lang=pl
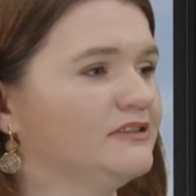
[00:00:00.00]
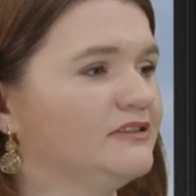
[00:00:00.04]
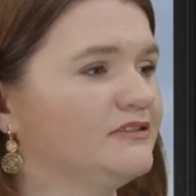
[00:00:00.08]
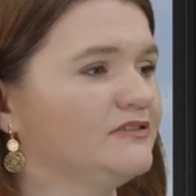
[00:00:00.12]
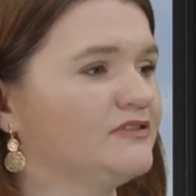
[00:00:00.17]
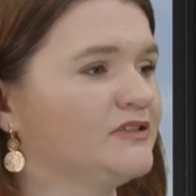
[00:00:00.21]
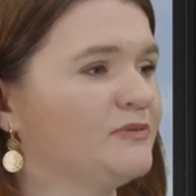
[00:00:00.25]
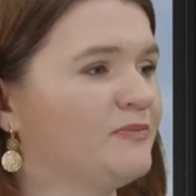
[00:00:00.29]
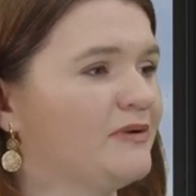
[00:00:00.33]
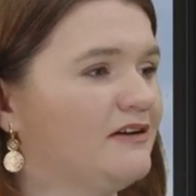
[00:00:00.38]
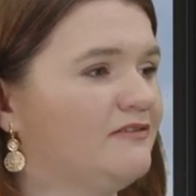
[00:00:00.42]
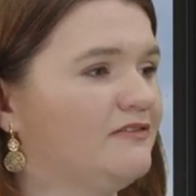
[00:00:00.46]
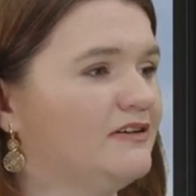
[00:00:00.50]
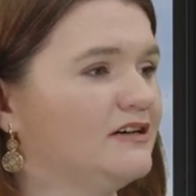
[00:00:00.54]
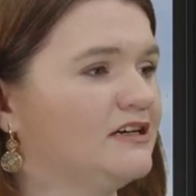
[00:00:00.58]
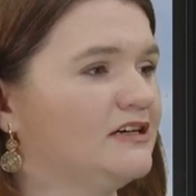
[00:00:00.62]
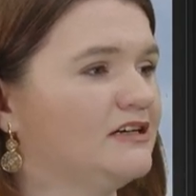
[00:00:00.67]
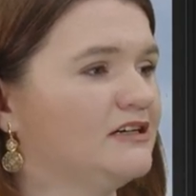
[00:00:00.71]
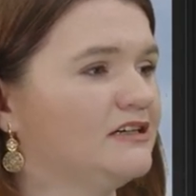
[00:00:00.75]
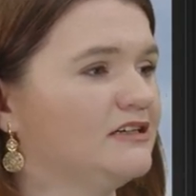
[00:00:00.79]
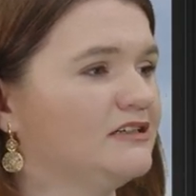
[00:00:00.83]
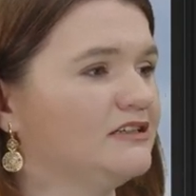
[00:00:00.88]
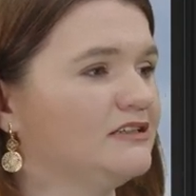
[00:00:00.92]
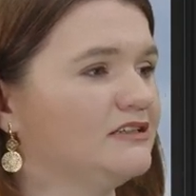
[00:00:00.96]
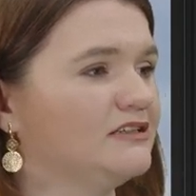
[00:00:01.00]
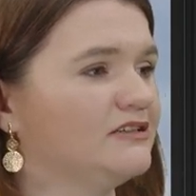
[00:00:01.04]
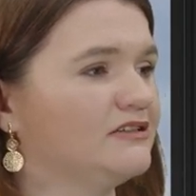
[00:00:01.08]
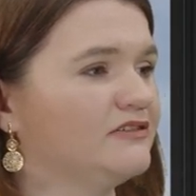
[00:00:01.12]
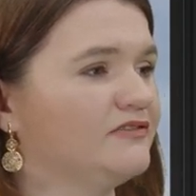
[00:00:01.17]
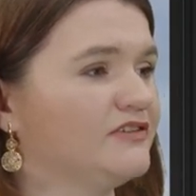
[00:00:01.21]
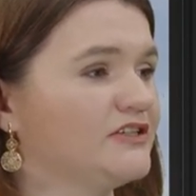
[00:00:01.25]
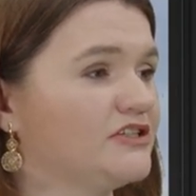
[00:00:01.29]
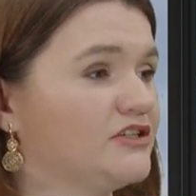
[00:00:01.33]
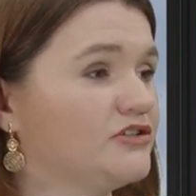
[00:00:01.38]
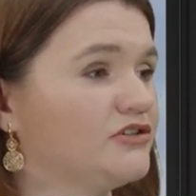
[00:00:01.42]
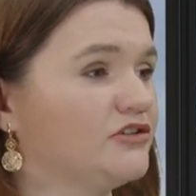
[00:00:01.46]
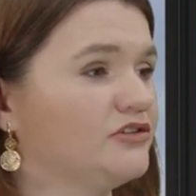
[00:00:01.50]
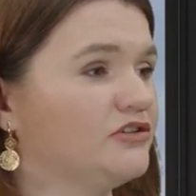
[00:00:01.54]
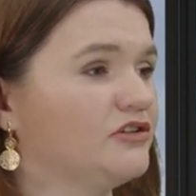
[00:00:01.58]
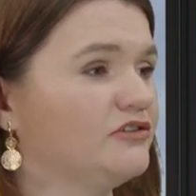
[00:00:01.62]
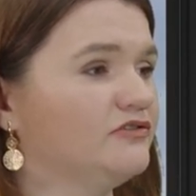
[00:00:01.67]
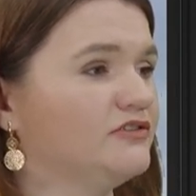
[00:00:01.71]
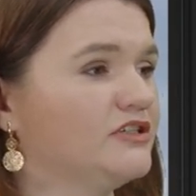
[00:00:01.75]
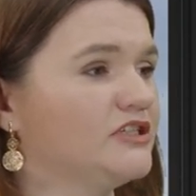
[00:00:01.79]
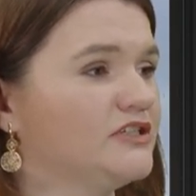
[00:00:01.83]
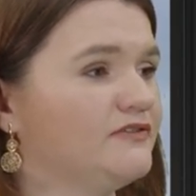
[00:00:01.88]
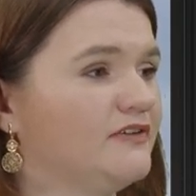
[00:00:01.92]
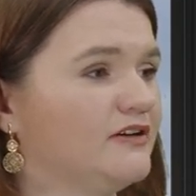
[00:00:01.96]
w sprawach e, kwestii
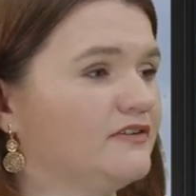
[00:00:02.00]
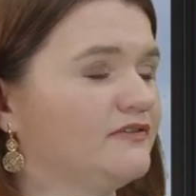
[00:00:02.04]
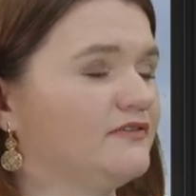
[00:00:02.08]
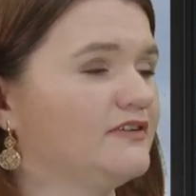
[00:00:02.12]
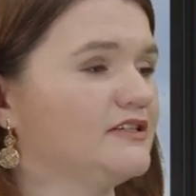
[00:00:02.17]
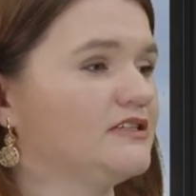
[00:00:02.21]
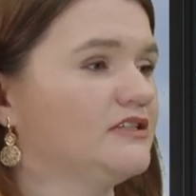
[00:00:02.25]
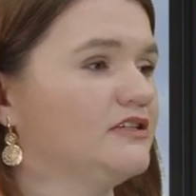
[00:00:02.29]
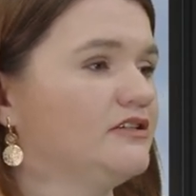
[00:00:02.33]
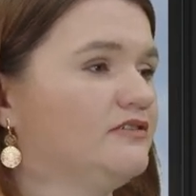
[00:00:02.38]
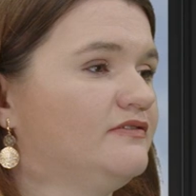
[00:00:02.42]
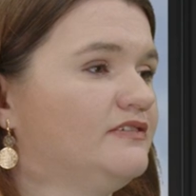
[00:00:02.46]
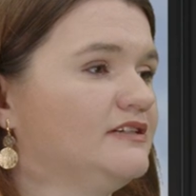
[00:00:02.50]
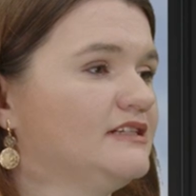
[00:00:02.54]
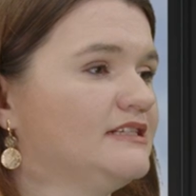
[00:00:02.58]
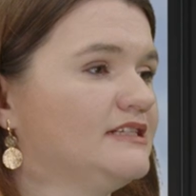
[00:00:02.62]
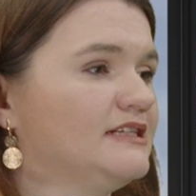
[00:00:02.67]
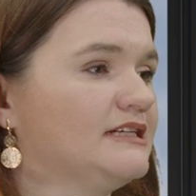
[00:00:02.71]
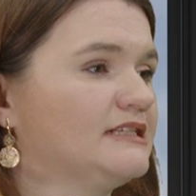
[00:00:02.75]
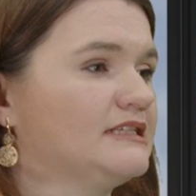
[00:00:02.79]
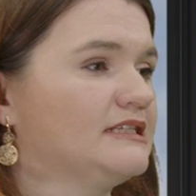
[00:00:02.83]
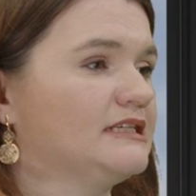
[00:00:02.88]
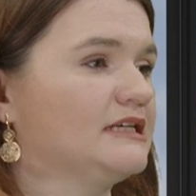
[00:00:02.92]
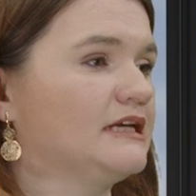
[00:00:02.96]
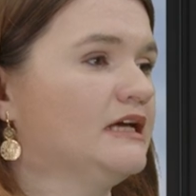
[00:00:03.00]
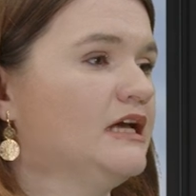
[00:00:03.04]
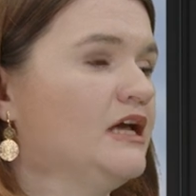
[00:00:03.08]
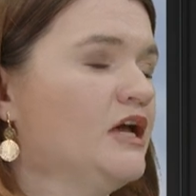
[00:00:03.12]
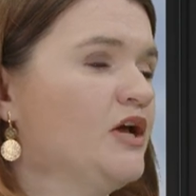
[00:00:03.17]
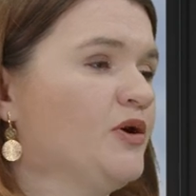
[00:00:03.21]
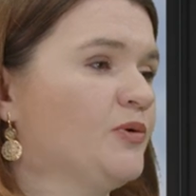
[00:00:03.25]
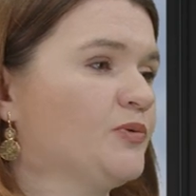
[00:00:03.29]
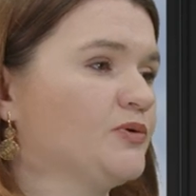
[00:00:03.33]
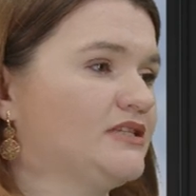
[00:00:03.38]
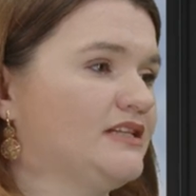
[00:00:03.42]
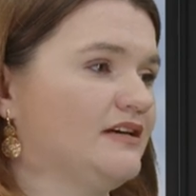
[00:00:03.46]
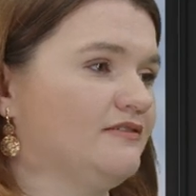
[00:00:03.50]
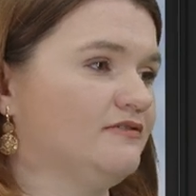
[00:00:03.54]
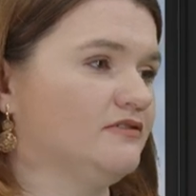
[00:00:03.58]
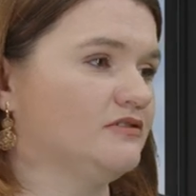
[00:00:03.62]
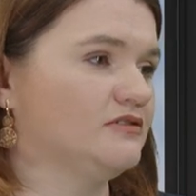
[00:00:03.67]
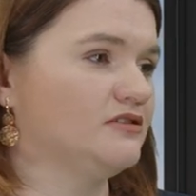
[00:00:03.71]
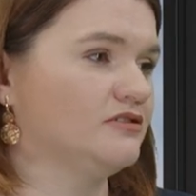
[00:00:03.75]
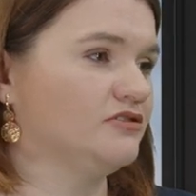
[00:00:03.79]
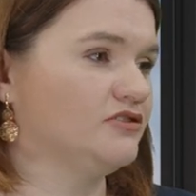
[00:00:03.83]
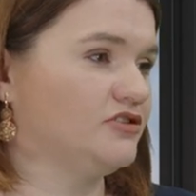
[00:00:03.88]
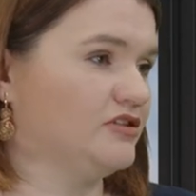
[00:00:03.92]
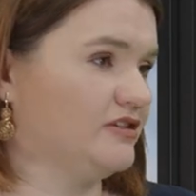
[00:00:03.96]
sądownictwa, w kwestii nowelizacji ustawy o
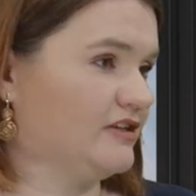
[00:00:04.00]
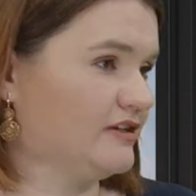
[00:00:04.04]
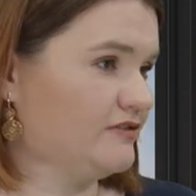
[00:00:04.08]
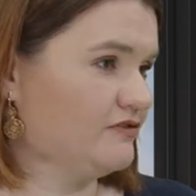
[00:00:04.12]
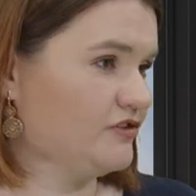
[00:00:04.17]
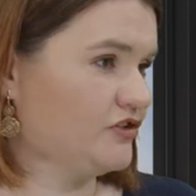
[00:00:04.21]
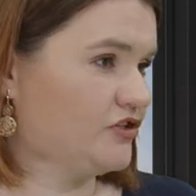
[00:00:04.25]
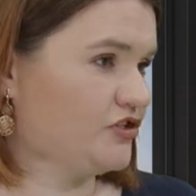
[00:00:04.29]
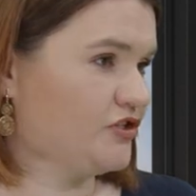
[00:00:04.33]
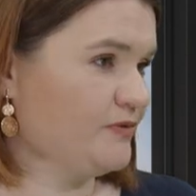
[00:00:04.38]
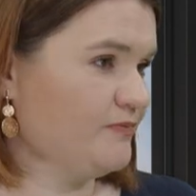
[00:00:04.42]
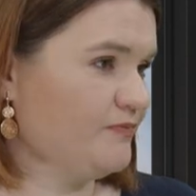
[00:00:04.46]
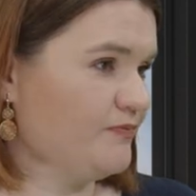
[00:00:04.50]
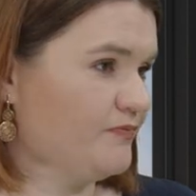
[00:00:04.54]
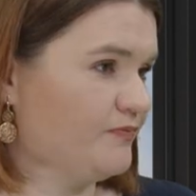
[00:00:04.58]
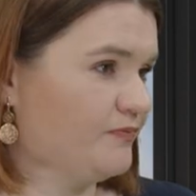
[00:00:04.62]
Sądzie Najwyższym?